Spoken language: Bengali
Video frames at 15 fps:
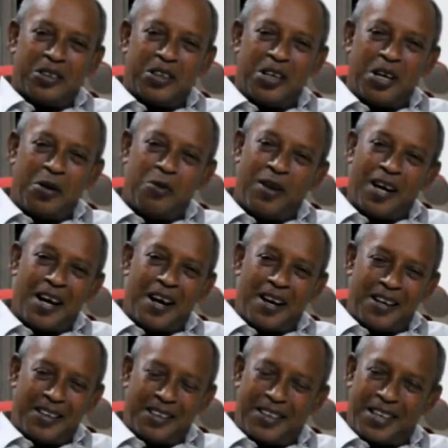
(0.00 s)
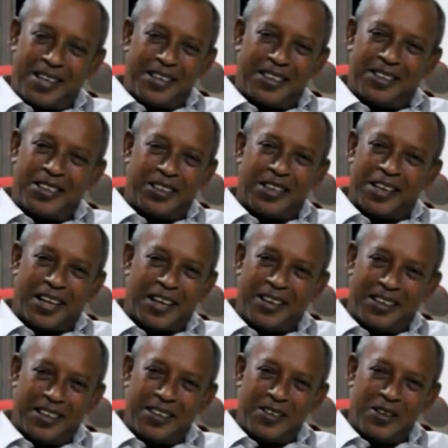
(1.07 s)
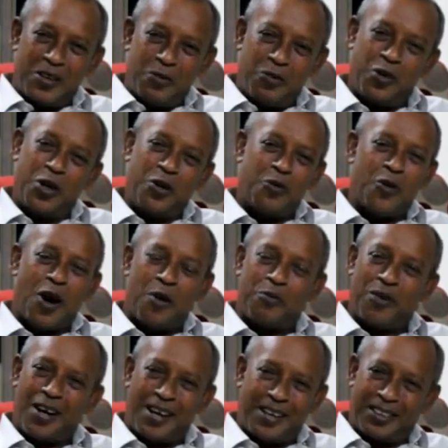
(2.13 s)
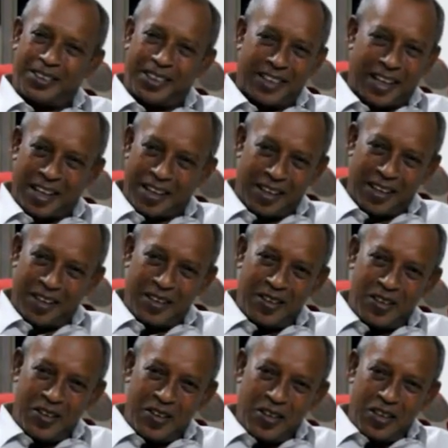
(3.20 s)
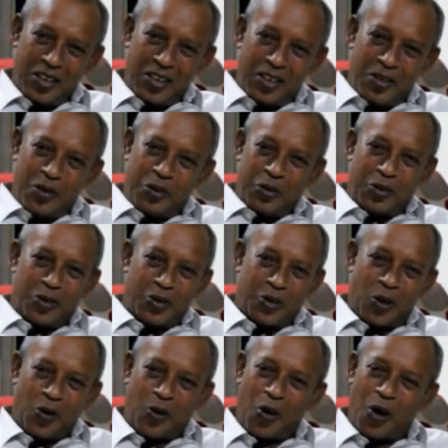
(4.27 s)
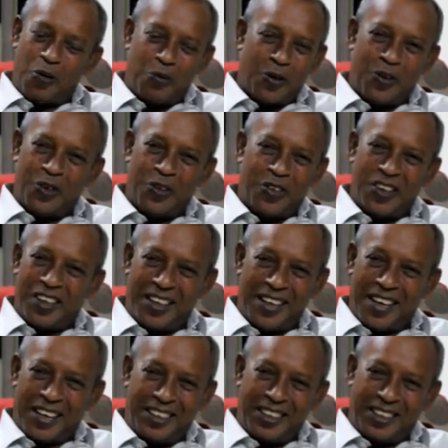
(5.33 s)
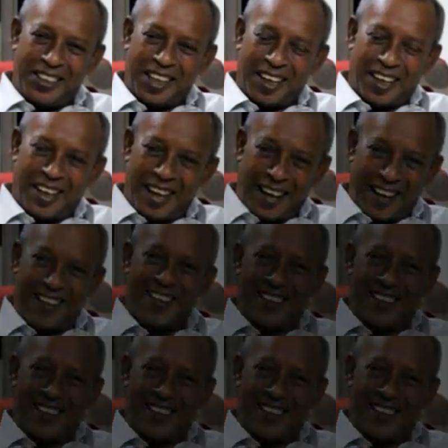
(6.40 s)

ছেলেবেলা কেটেছে যেখানে ফিরবো আমরা সেখানে সকল বন্ধুদের নিয়ে ইনশাল্লাহ